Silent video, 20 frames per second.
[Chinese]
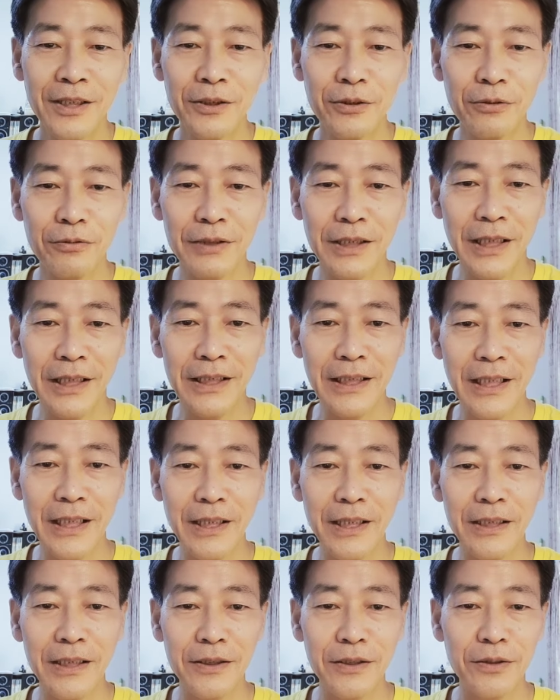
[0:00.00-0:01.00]
祝大
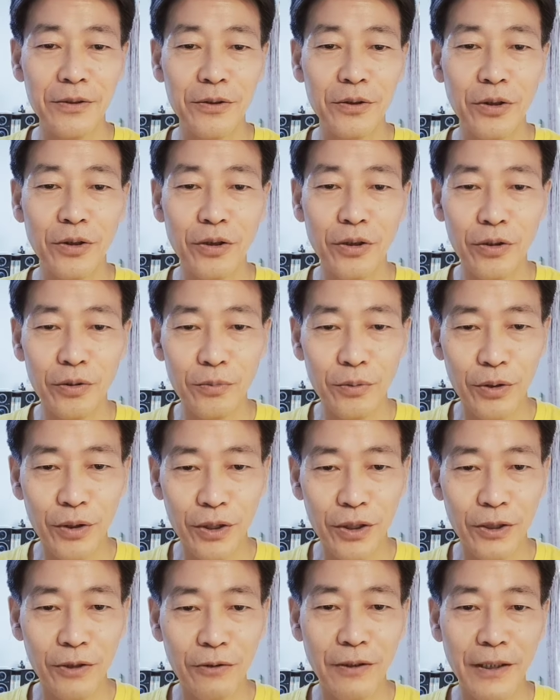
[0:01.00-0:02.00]
家周
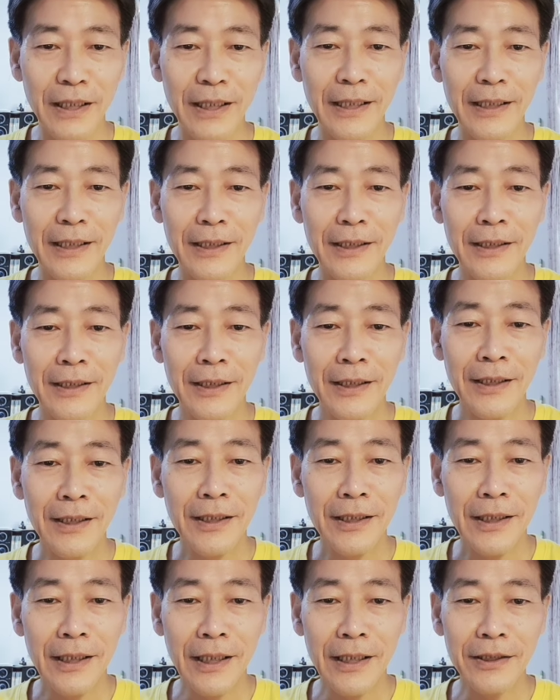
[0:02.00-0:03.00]
末愉快！
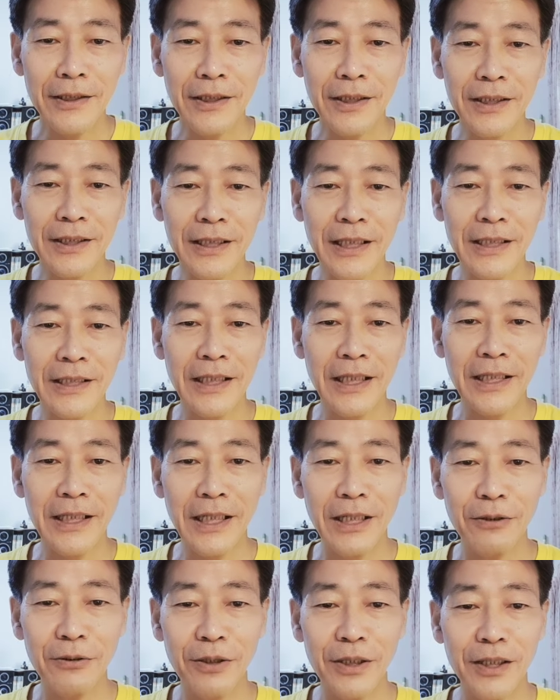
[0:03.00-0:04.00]
还是跟大家
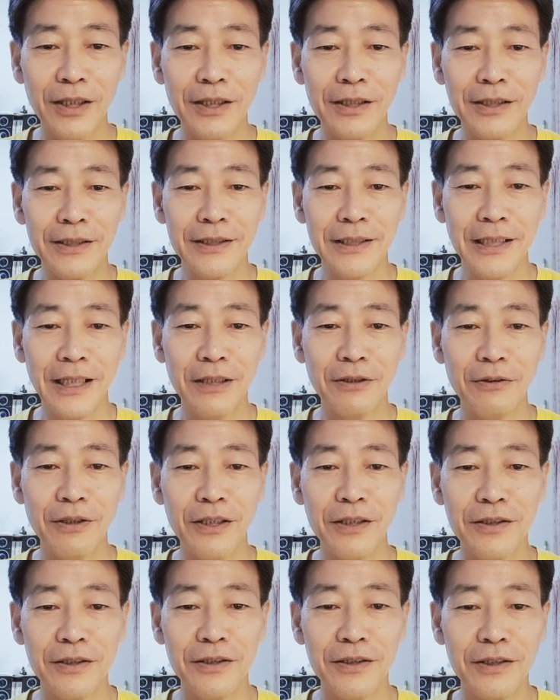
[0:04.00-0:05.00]
邀约，三月
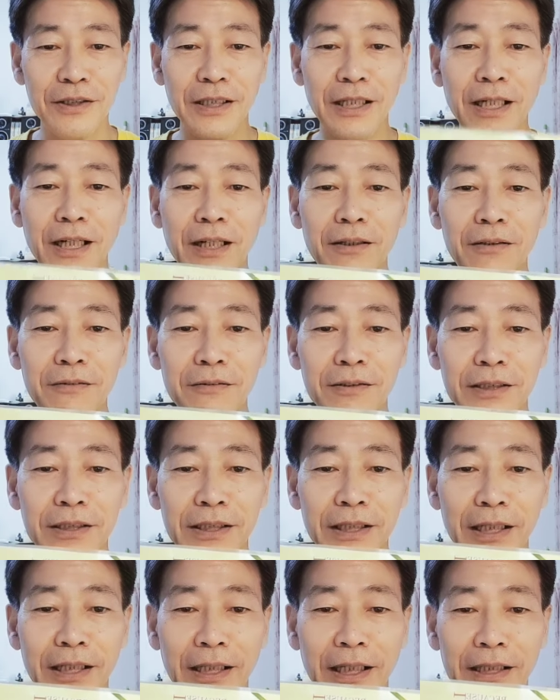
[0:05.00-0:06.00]
二十四号即
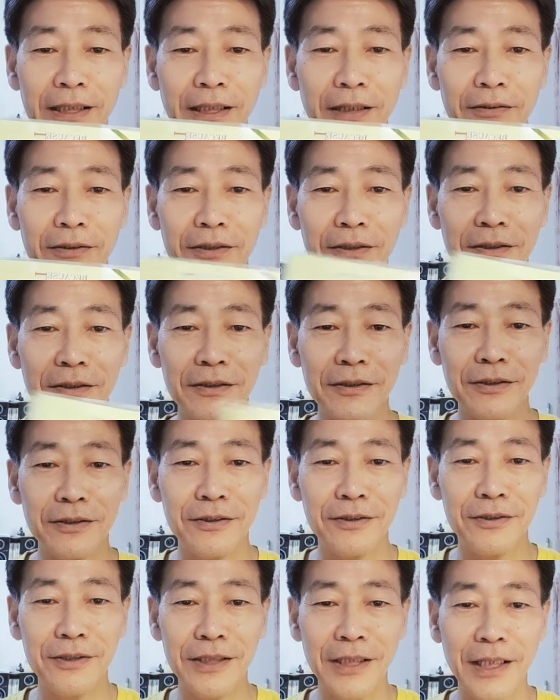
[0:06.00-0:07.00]
将来到的
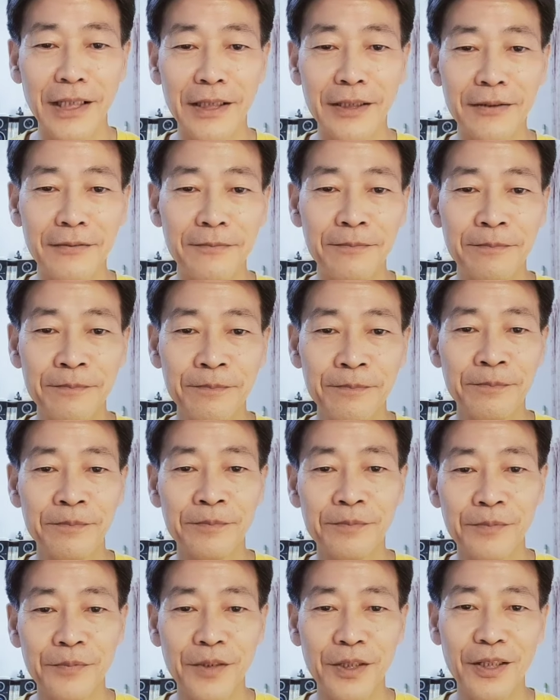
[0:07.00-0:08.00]
时间，
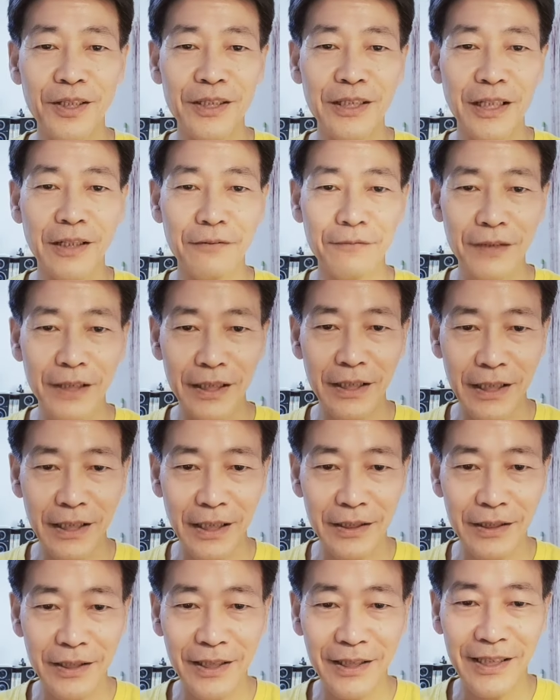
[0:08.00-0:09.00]
有一场非
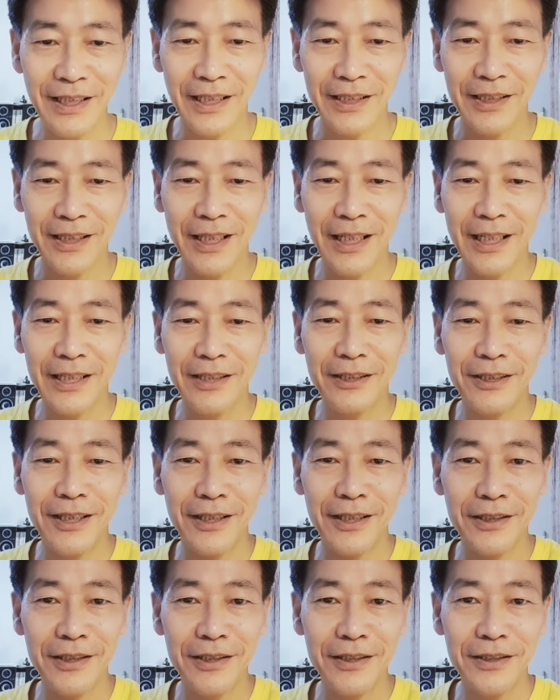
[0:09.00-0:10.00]
常精彩的爱与
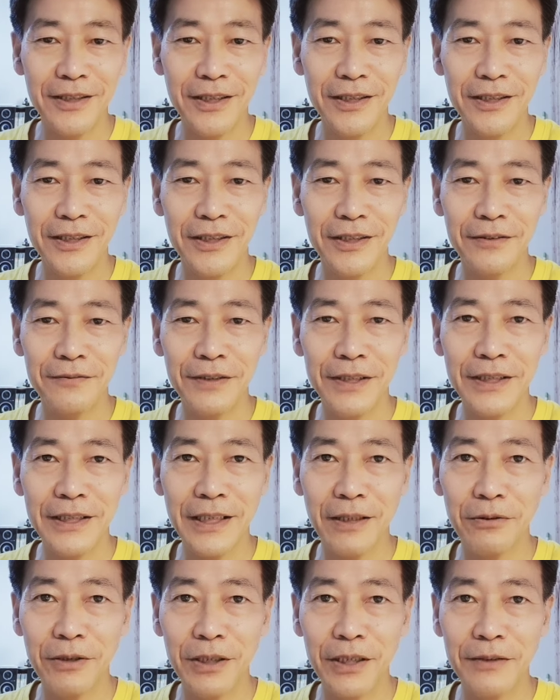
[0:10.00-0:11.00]
感恩惊喜分
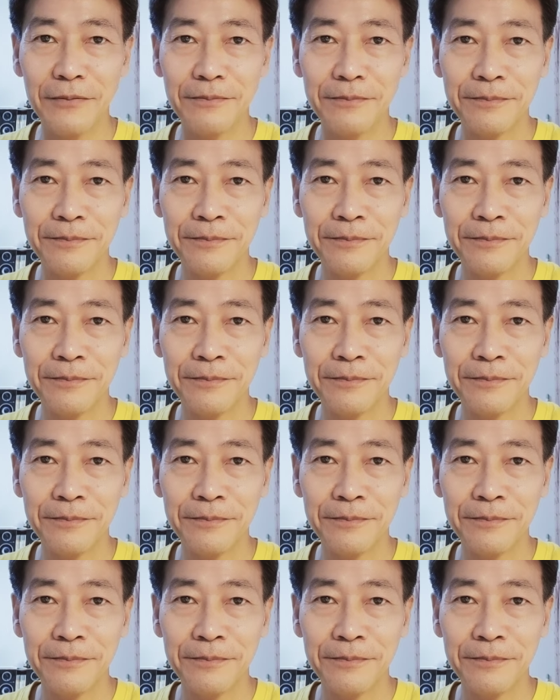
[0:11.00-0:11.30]
享会，